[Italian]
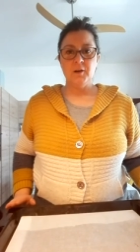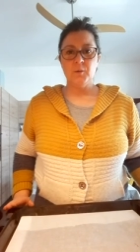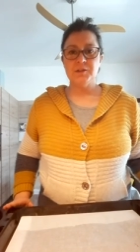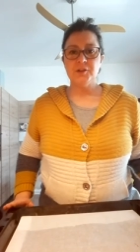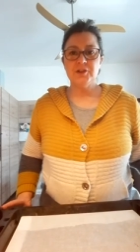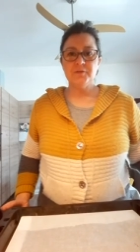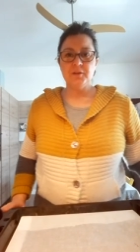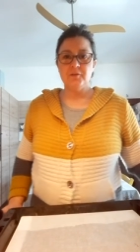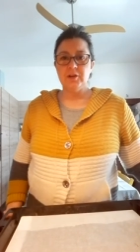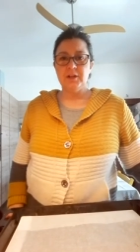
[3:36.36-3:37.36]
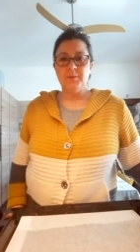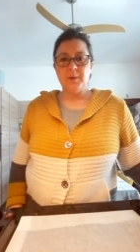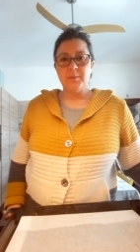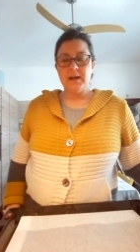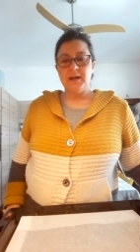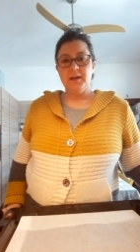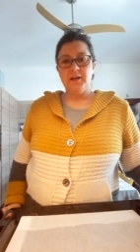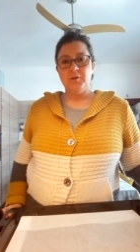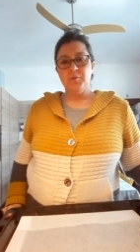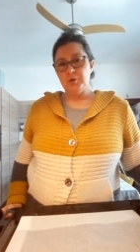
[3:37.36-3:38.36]
Quest'oggi avevo voglia di
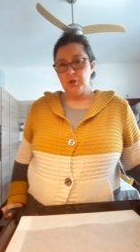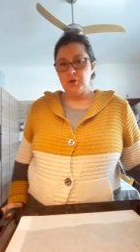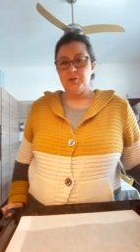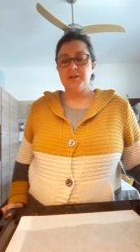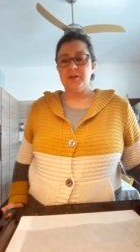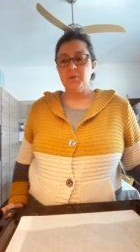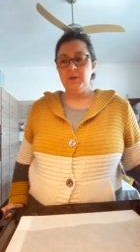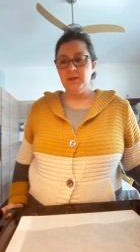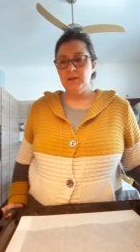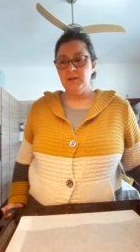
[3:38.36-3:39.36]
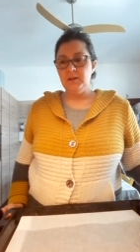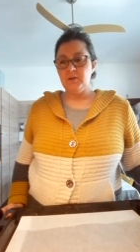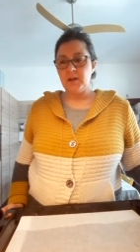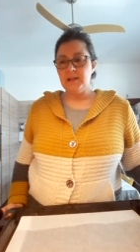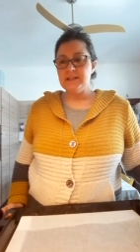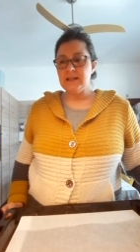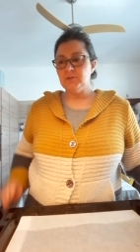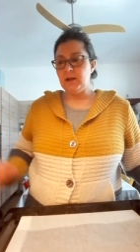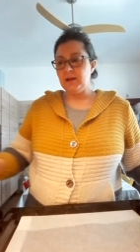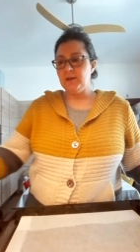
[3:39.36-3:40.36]
preparare un po' di cose, quindi ho
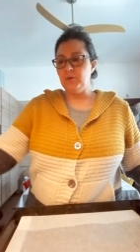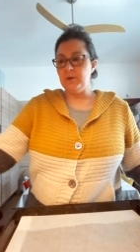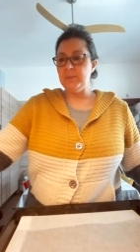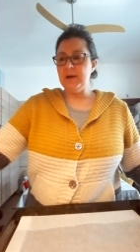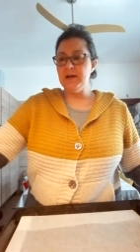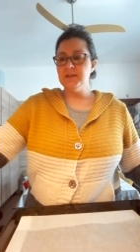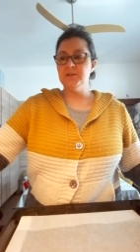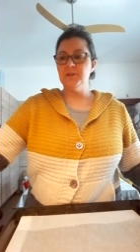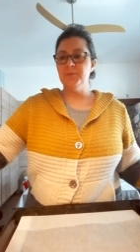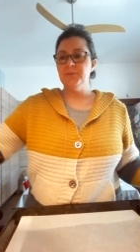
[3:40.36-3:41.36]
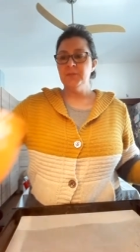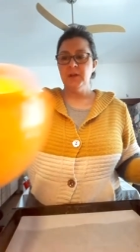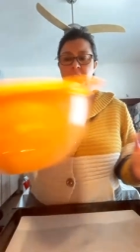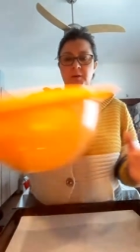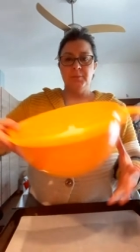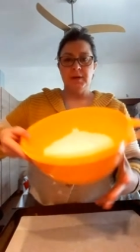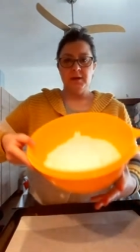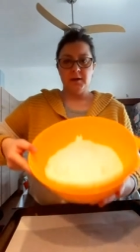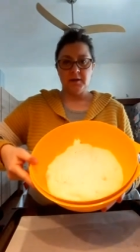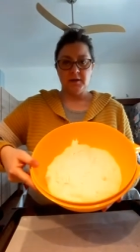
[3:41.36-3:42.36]
realizzato anche un impasto
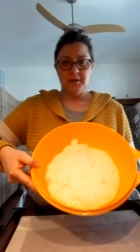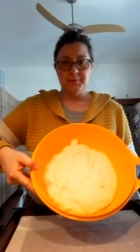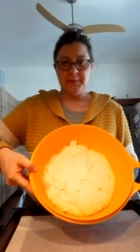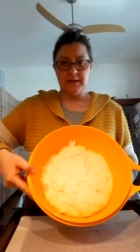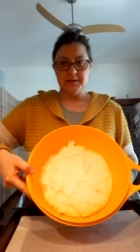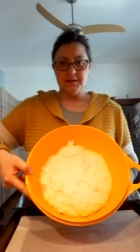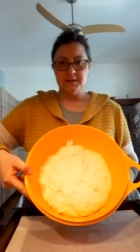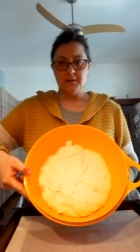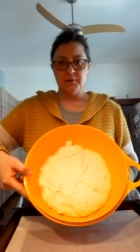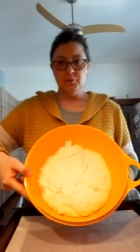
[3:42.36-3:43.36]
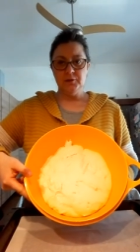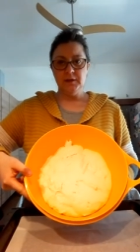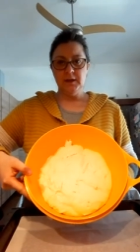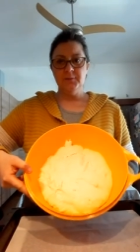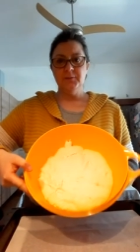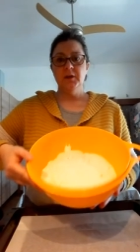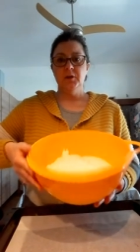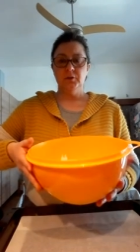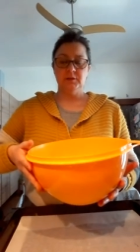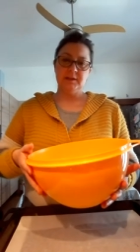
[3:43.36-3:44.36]
per il pane senza glutine
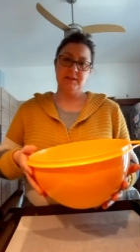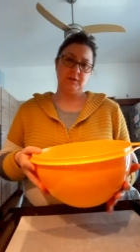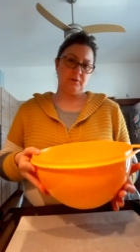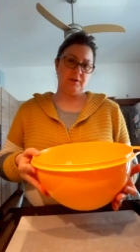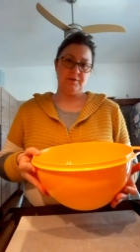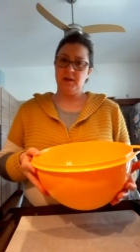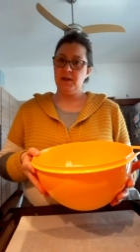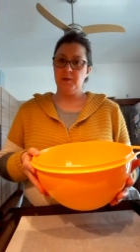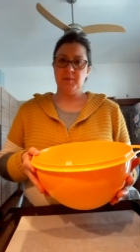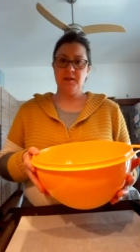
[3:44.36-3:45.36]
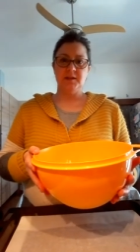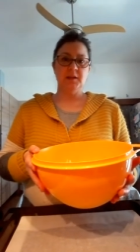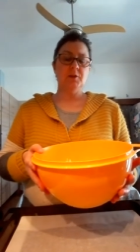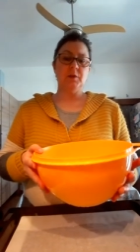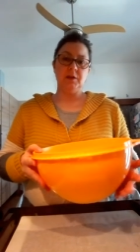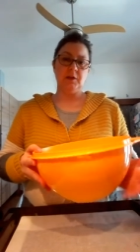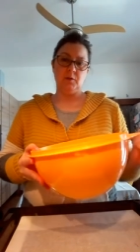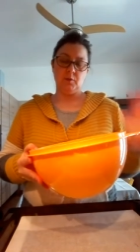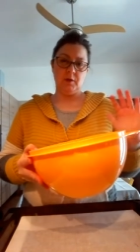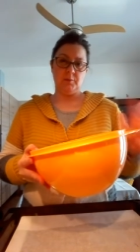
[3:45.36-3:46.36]
utilizzando una farina mixed quindi
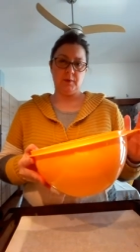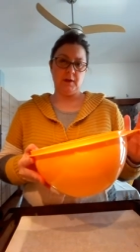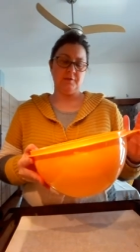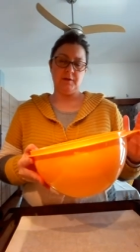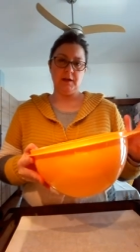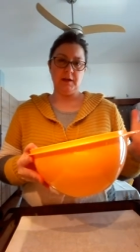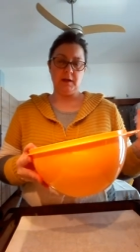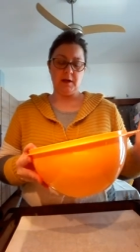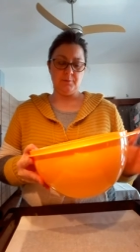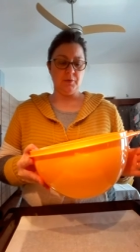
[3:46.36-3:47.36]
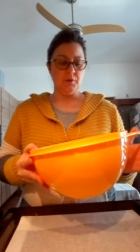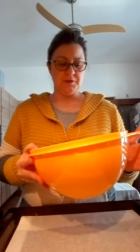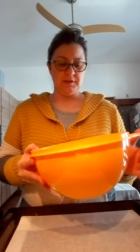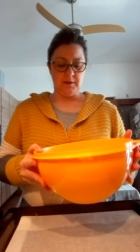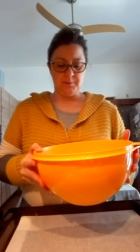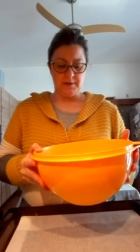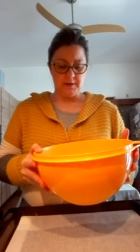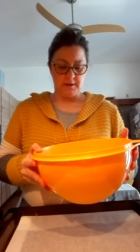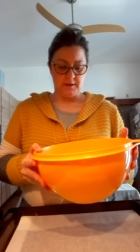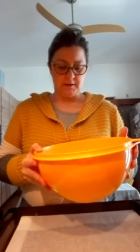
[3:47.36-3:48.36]
una farina apposita
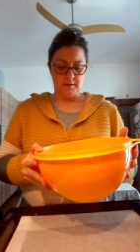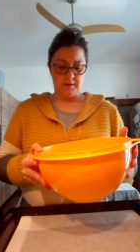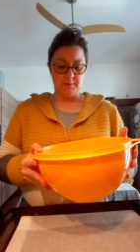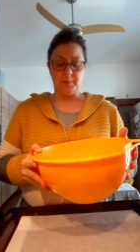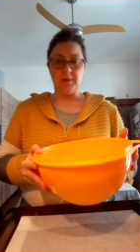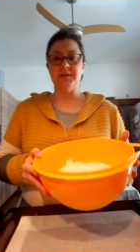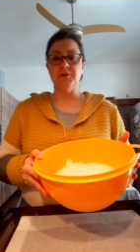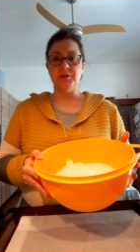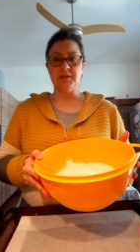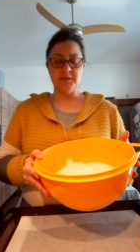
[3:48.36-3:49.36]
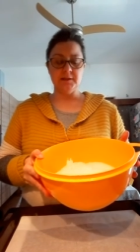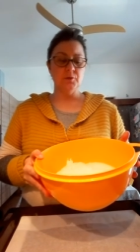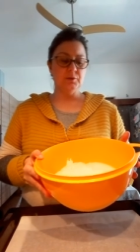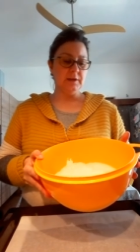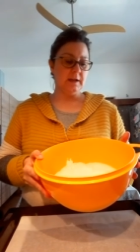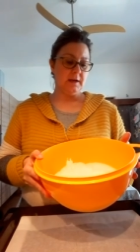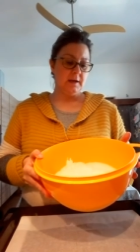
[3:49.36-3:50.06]
per eh, le preparazioni senza glutine